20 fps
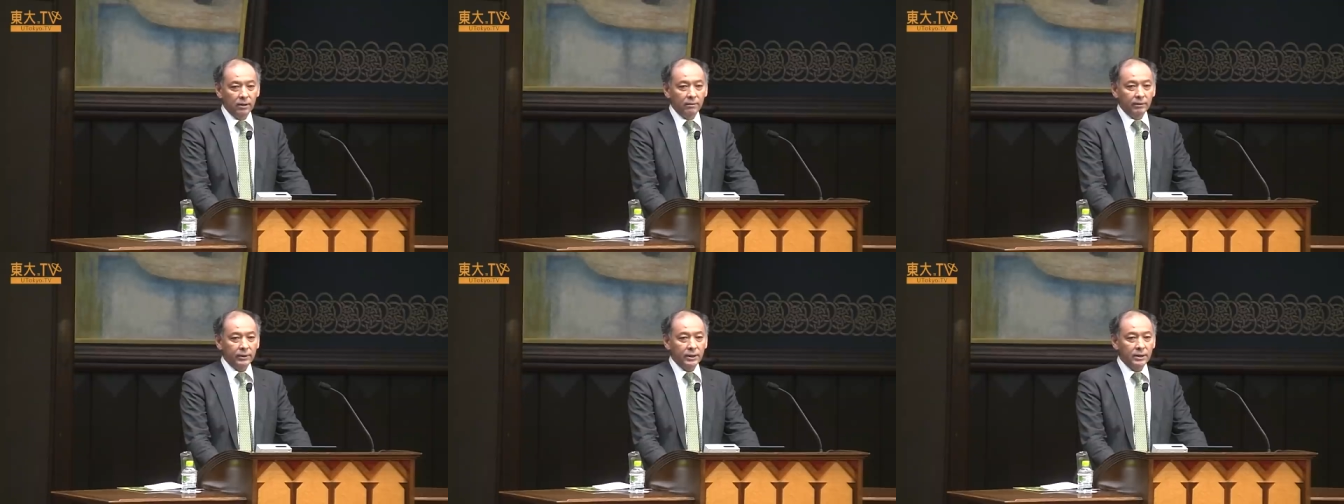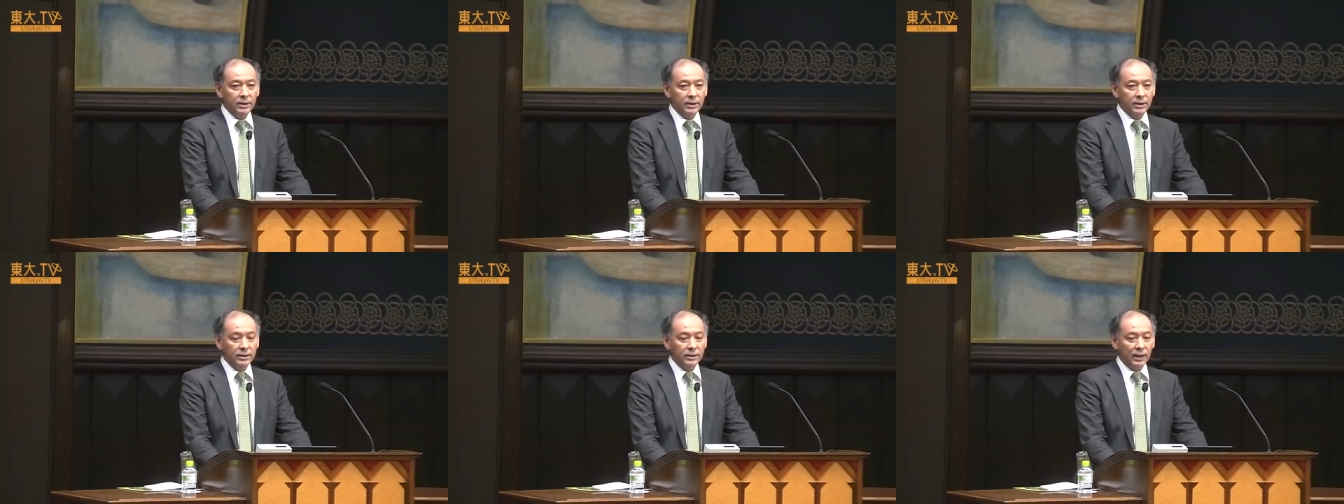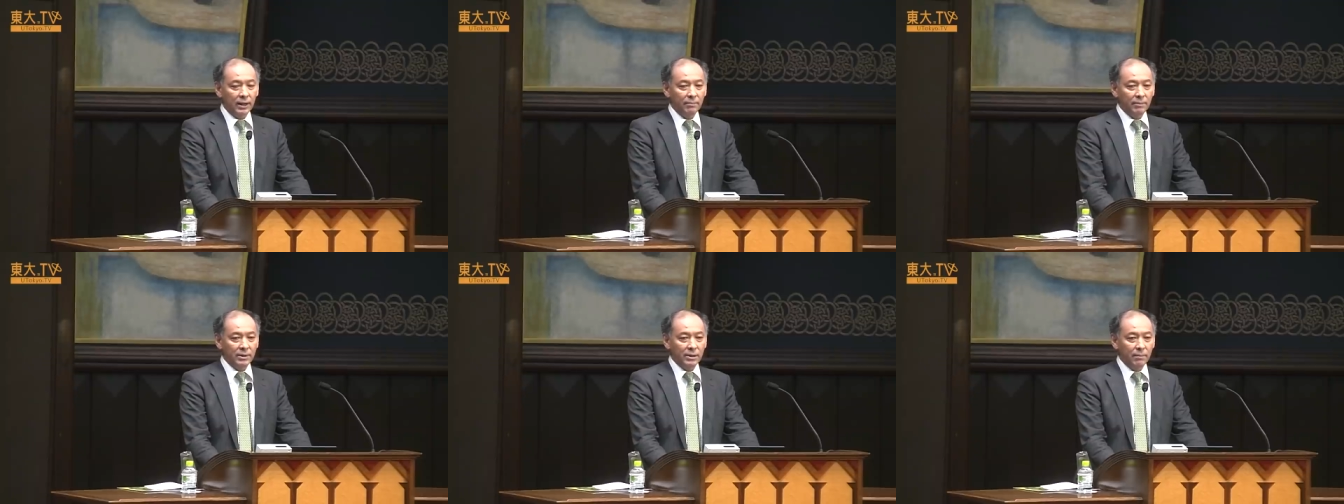私た
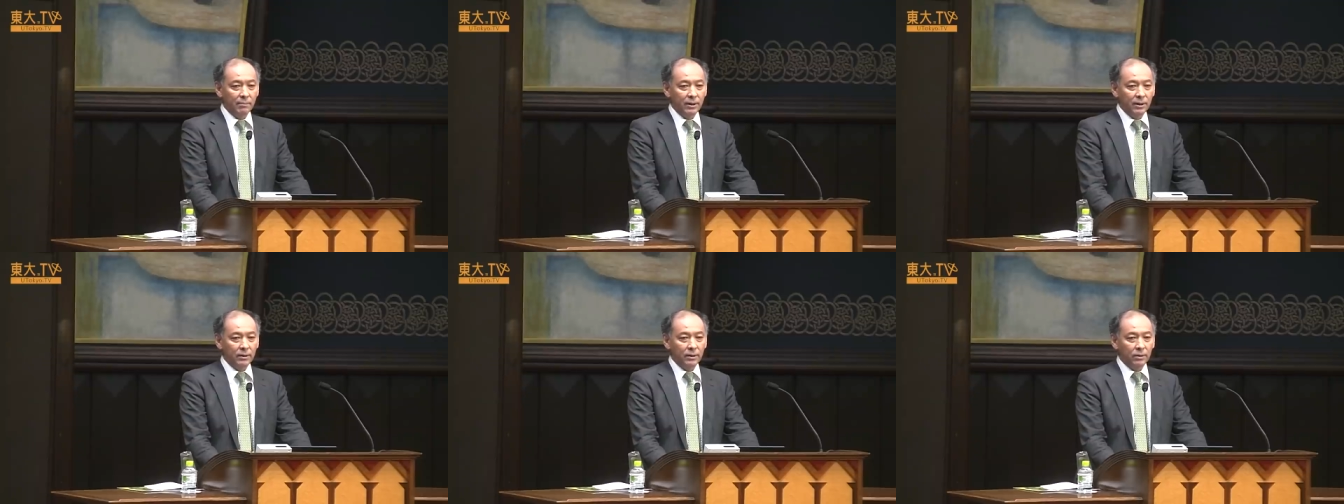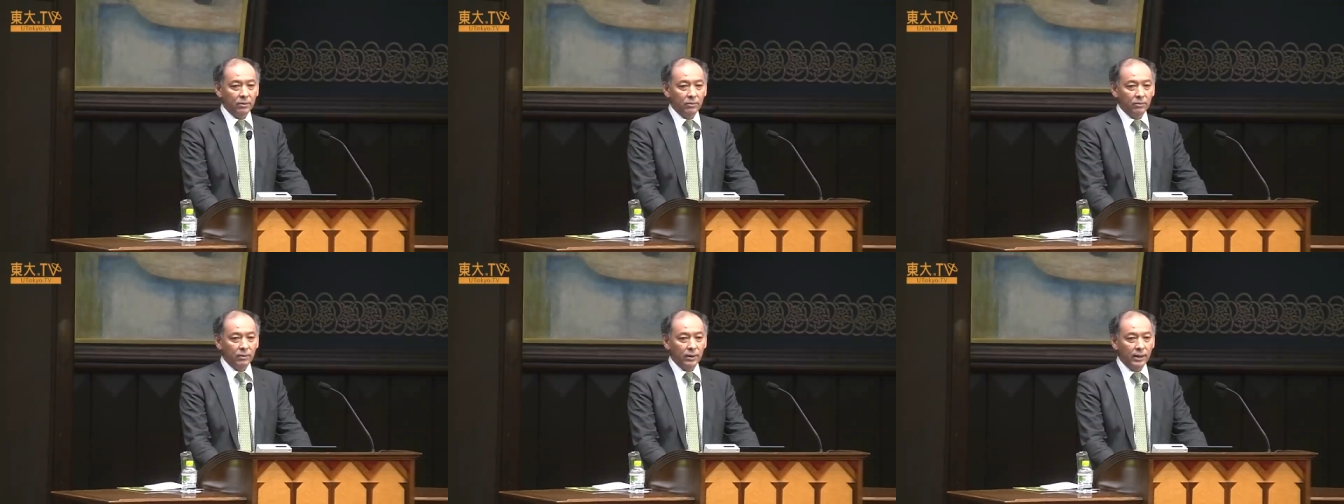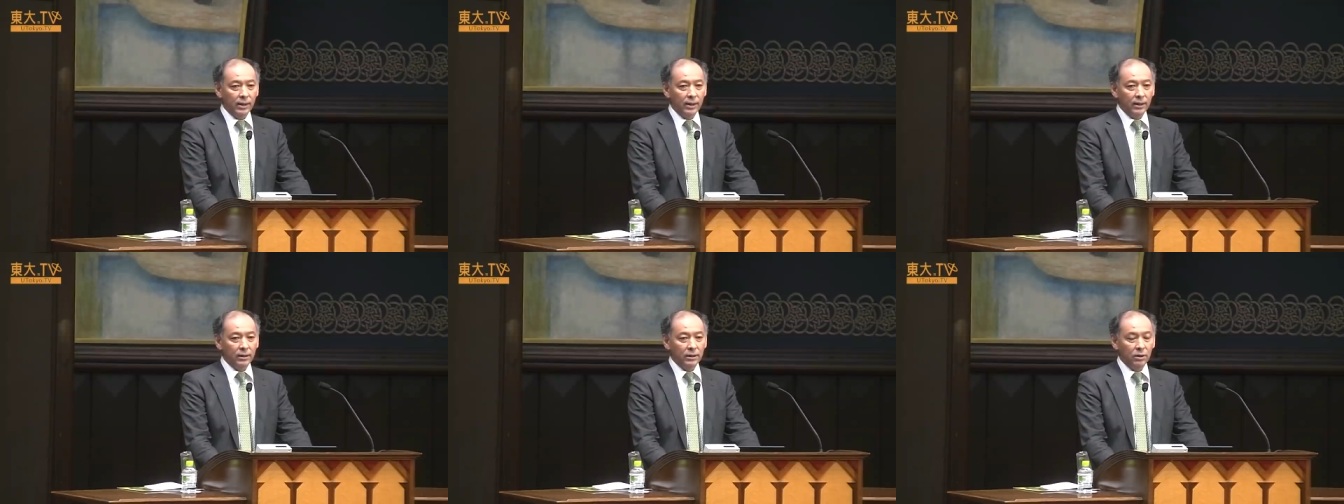ちが今喋っているの
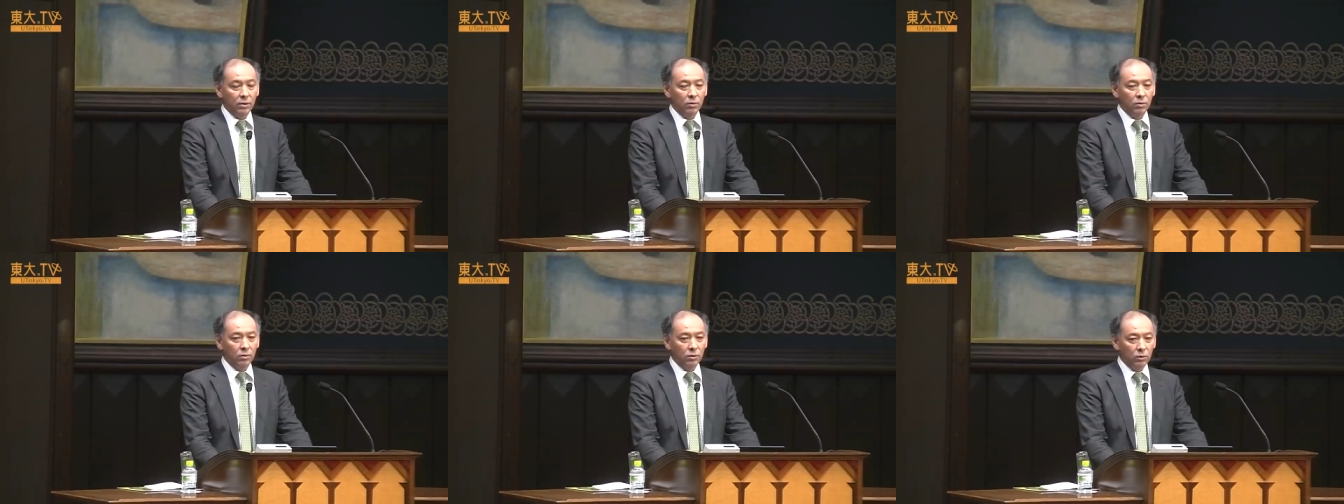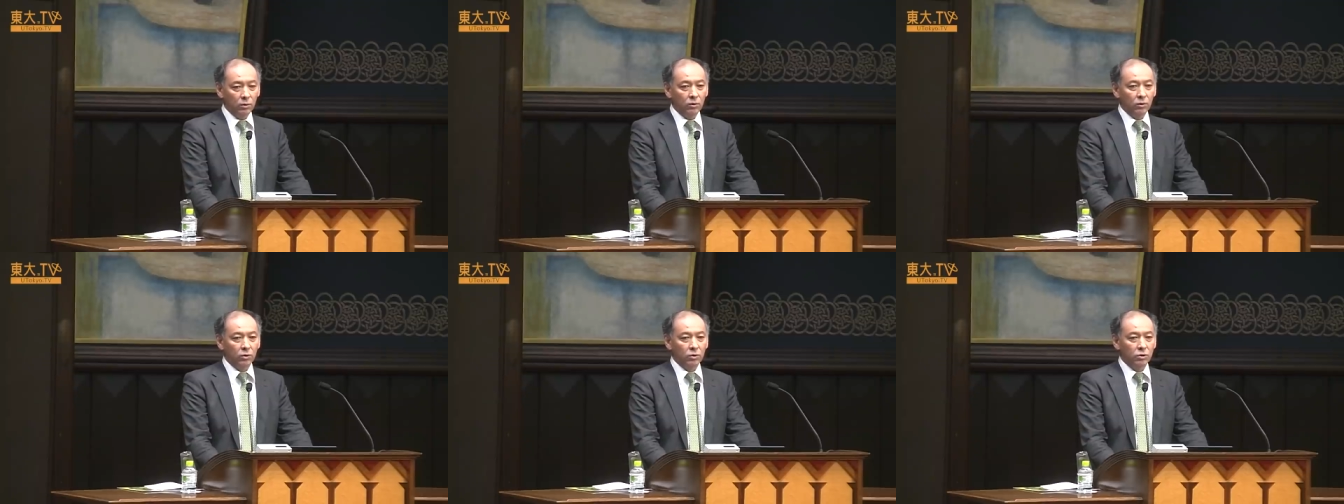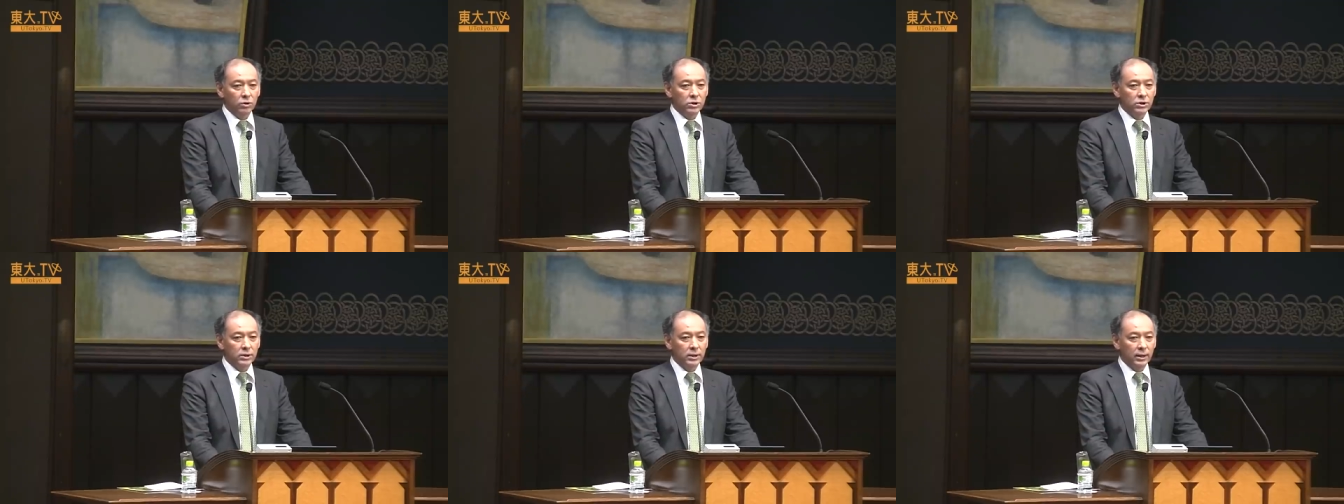が日本語という
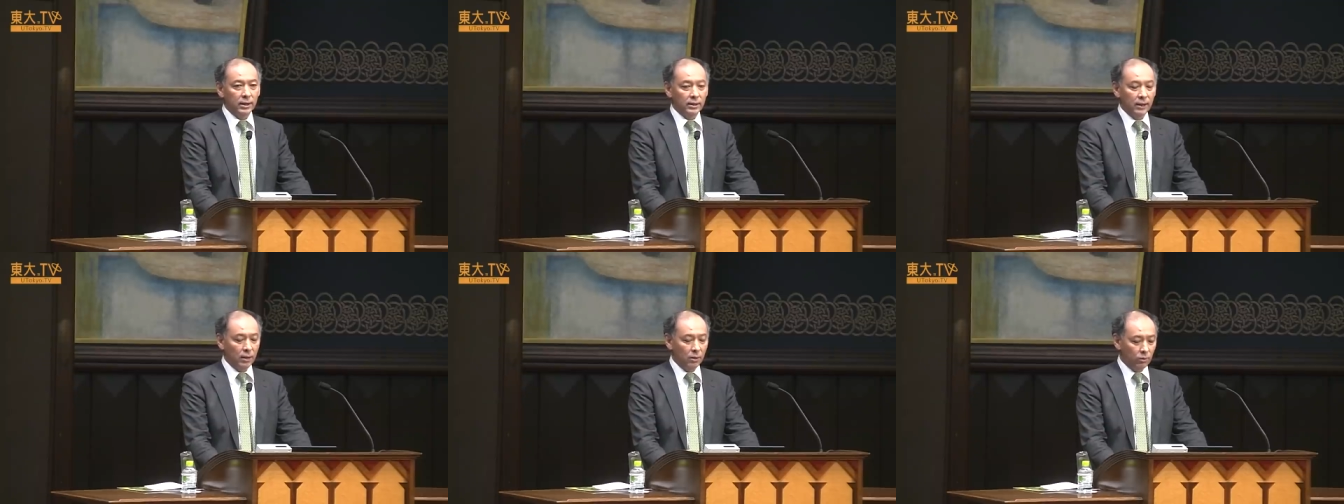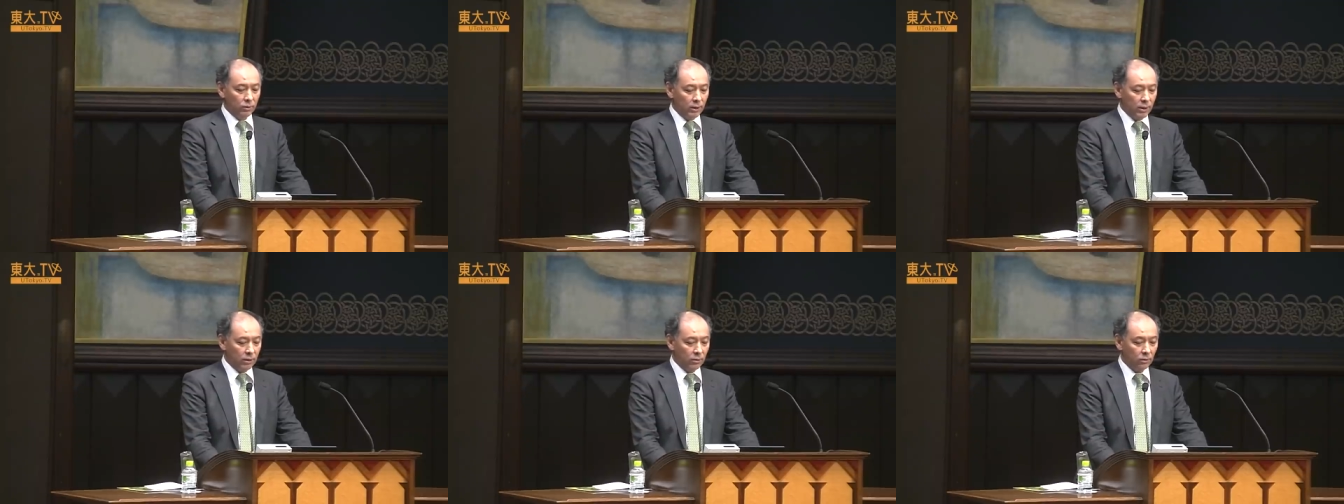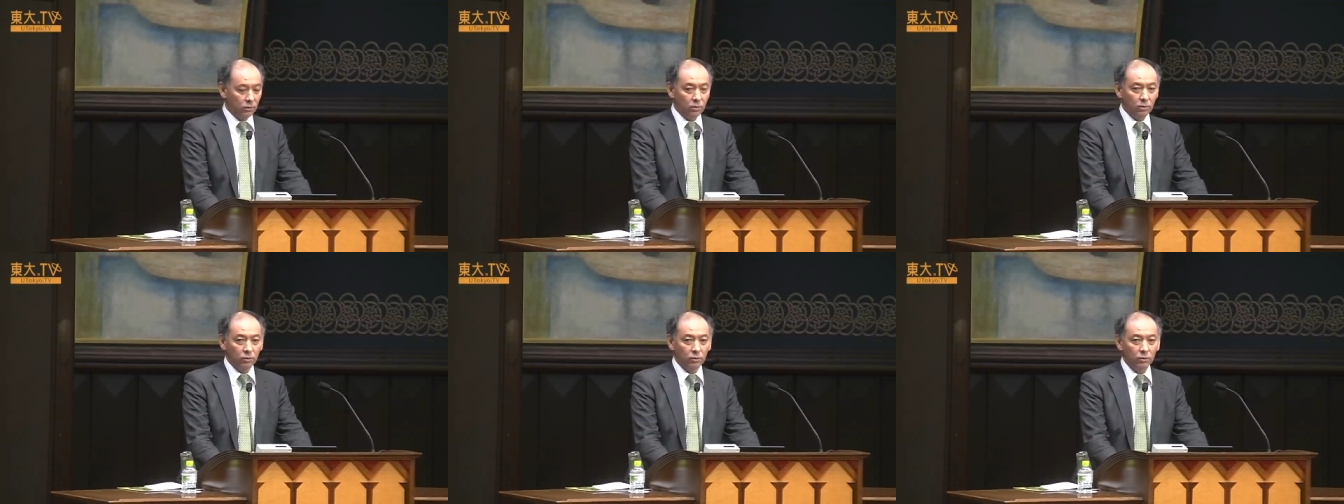自然言語であ
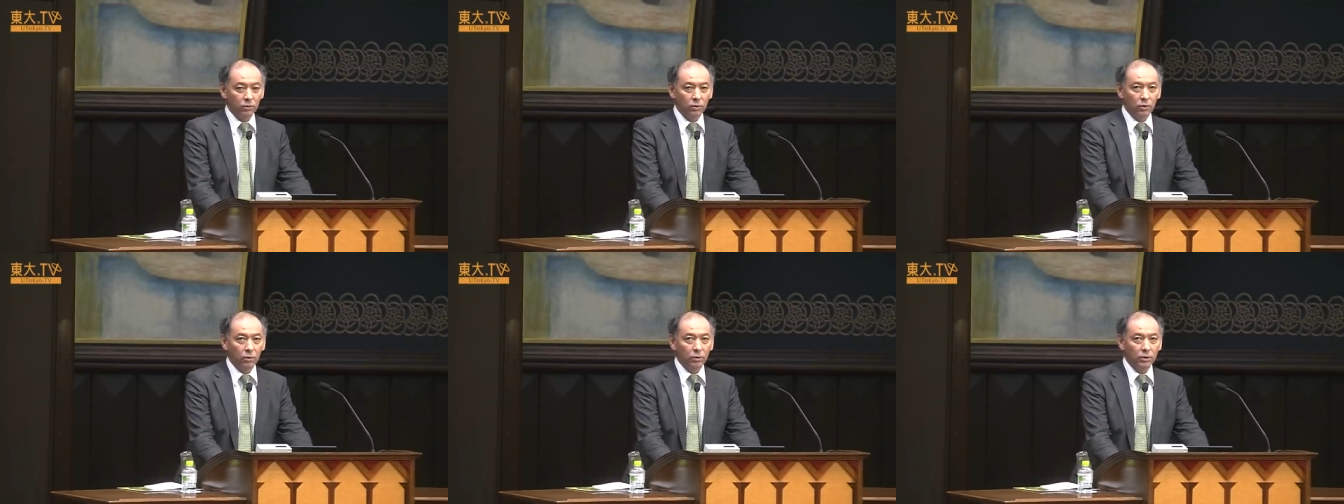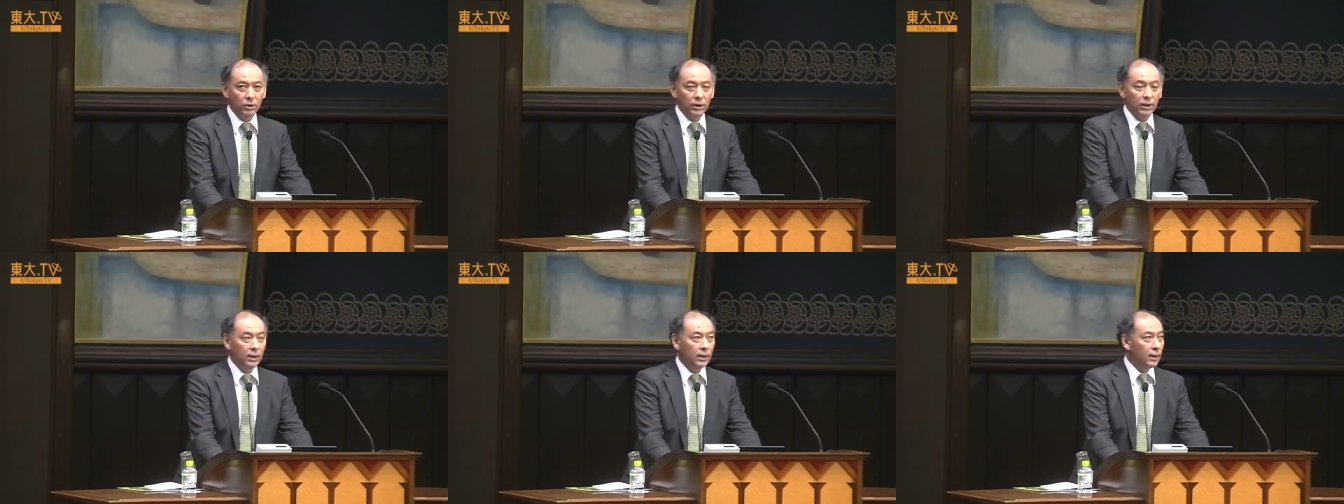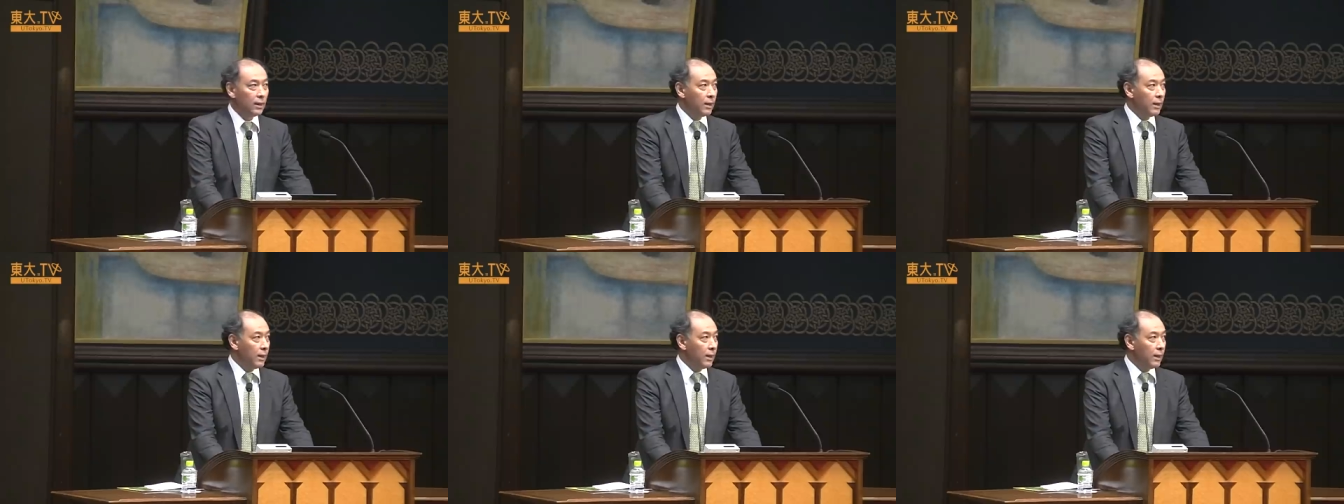るのと同様に